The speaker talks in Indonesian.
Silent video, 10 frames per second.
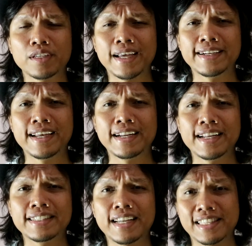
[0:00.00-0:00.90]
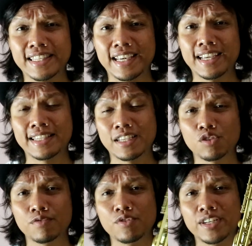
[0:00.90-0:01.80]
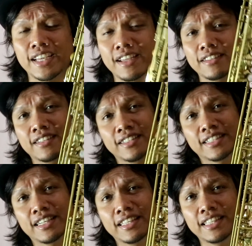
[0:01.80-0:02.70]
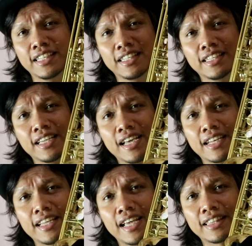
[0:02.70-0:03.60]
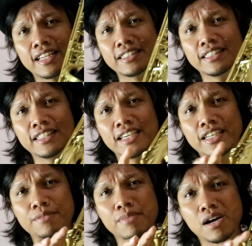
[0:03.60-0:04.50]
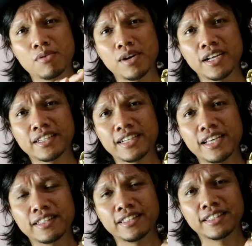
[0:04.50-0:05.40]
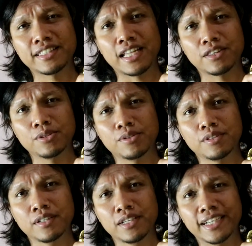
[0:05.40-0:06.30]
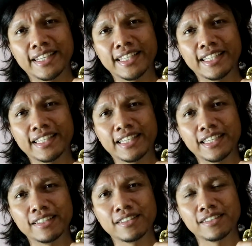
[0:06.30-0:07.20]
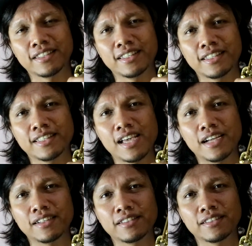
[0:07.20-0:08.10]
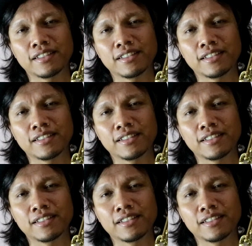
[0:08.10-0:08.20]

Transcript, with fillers: nada dasar C saksofon ya. Jadi tiga di atas, tiga di bawah dan satu kelingking yang